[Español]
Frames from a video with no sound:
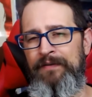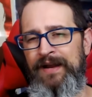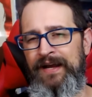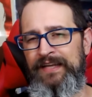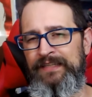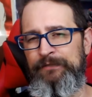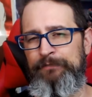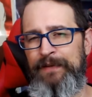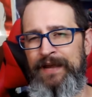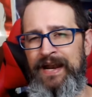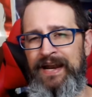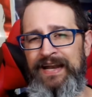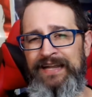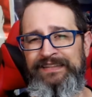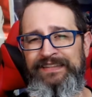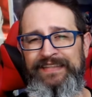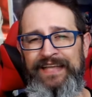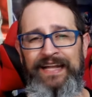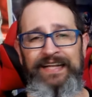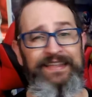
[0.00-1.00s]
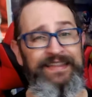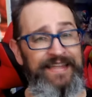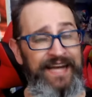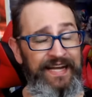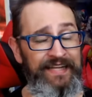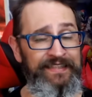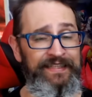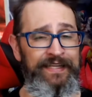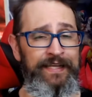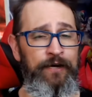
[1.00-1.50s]
habrá que esperar hasta el
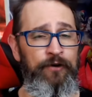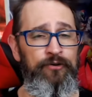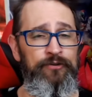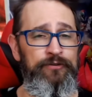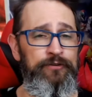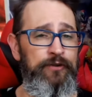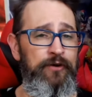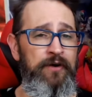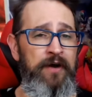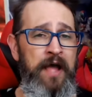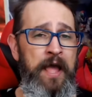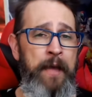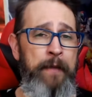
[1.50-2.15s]
30 de agosto